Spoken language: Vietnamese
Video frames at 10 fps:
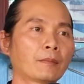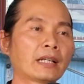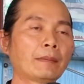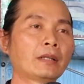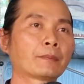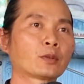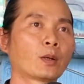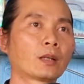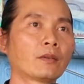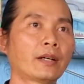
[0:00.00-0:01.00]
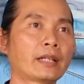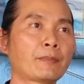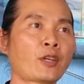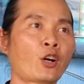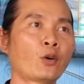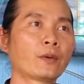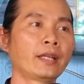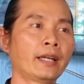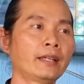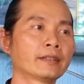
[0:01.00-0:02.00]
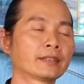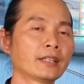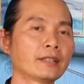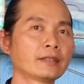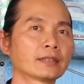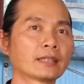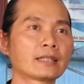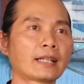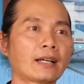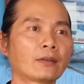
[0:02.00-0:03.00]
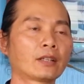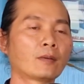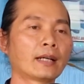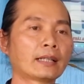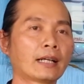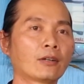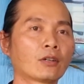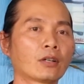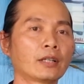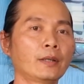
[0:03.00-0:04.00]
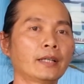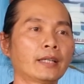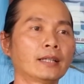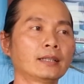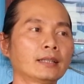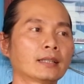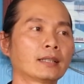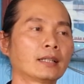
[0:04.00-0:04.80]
trong cái đám làm tuần đó, phải đám dỗ quý vị, người tới trước người tới sau, thì cô bác nào có cái duyên dự